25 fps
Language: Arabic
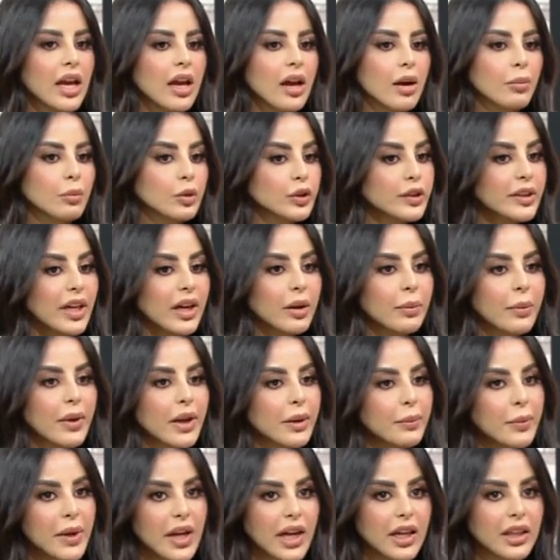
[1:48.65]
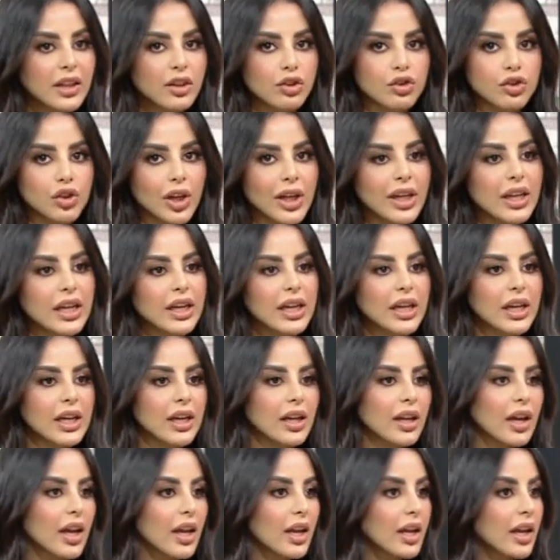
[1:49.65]
مستقبلا من حيث
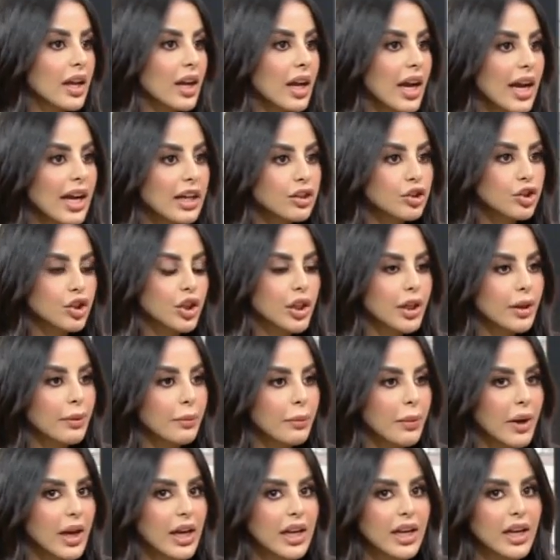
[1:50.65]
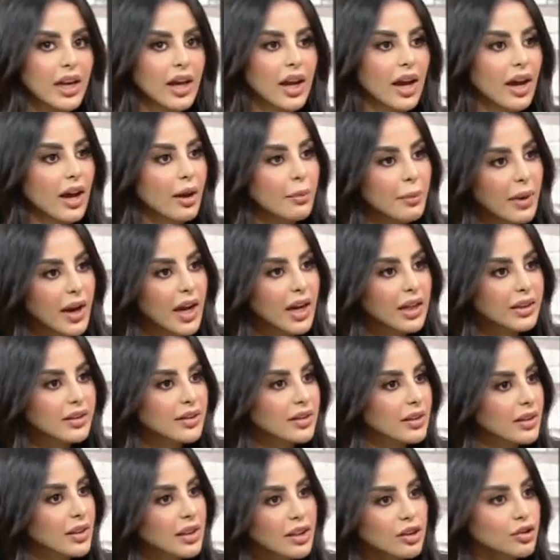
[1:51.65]
الشكل الحجم الخامات
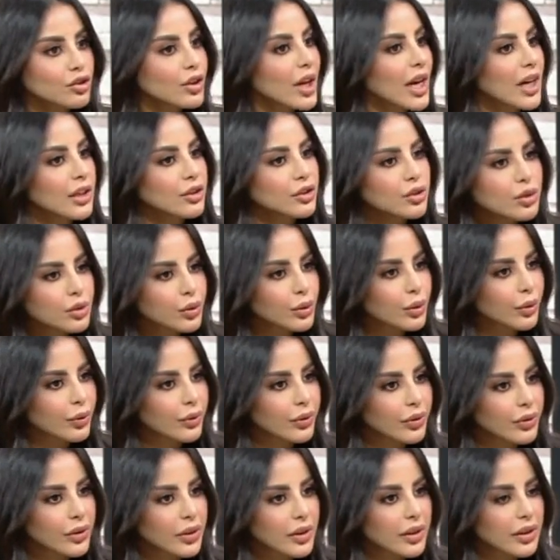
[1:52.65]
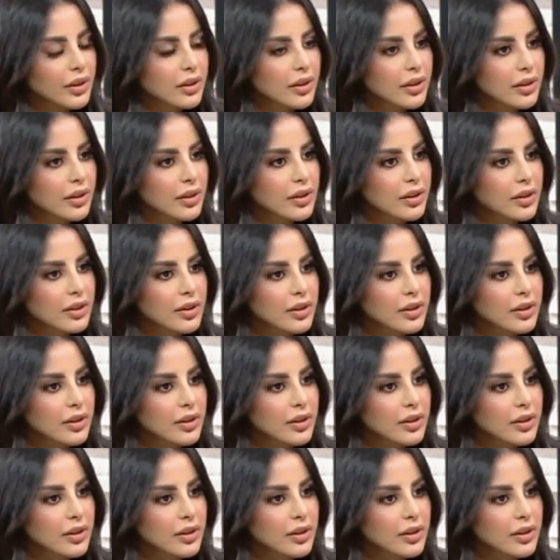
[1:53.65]
ايش راح نشوف طيب هو في